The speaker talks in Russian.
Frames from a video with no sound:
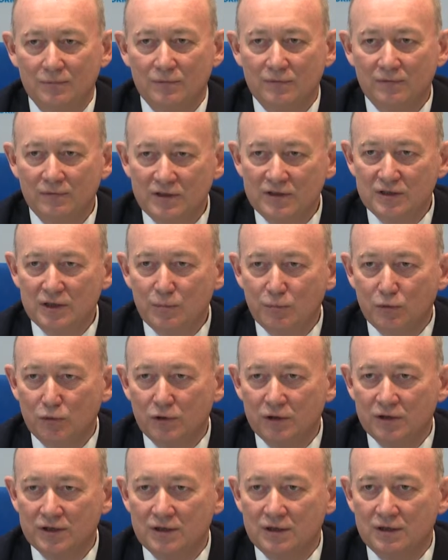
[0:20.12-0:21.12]
вести
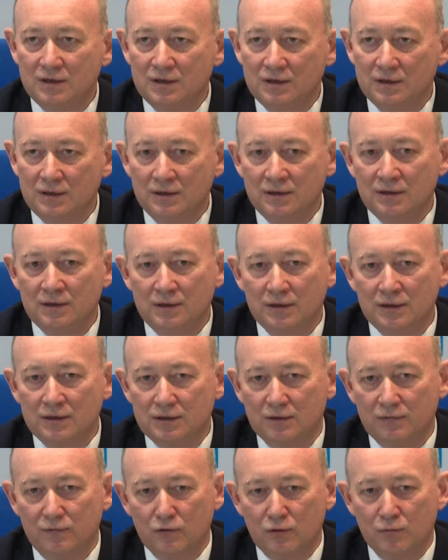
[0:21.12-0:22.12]
поиски и
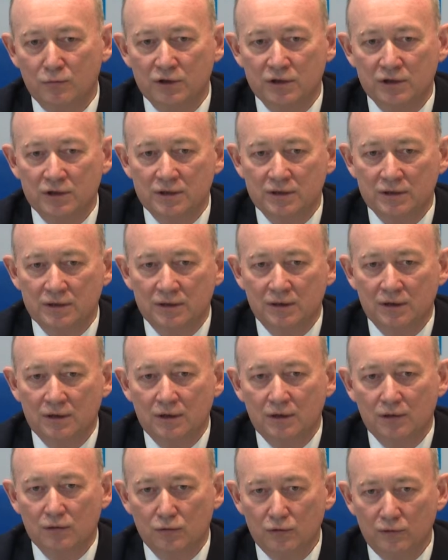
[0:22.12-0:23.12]
этих форм жизни.
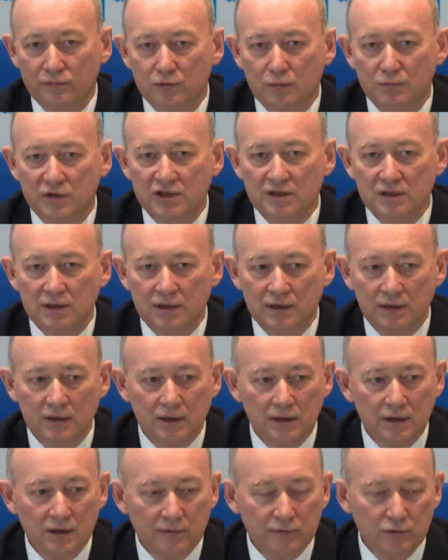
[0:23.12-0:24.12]
Но ну, ну, в том
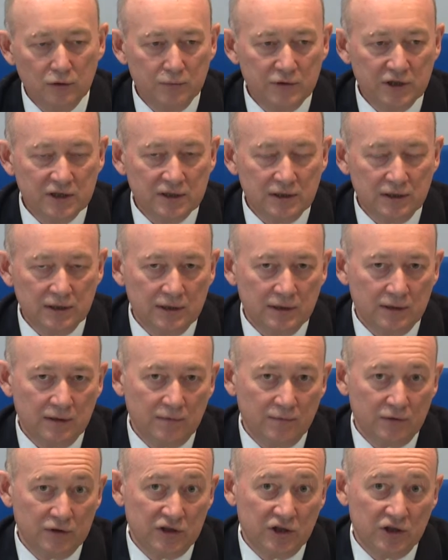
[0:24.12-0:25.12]
числе, в том
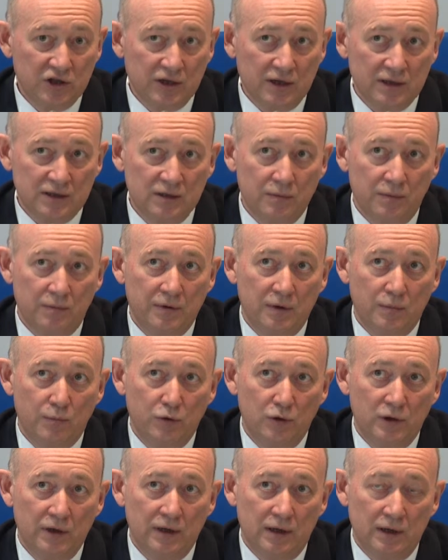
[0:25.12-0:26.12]
числе вот сейчас, например,
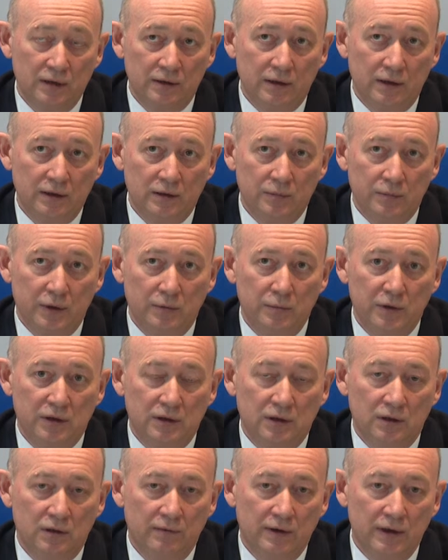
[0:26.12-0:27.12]
более конкретно
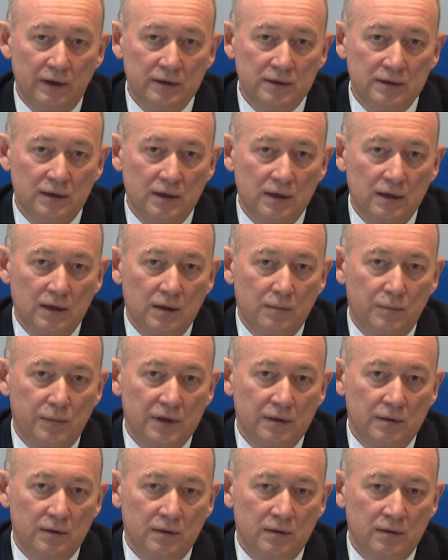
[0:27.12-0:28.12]
предметно говорить,
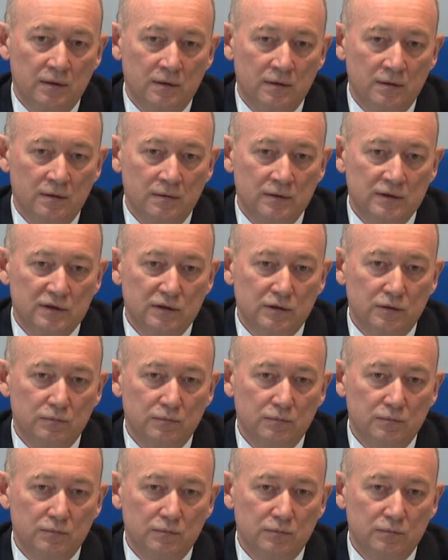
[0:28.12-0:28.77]
э,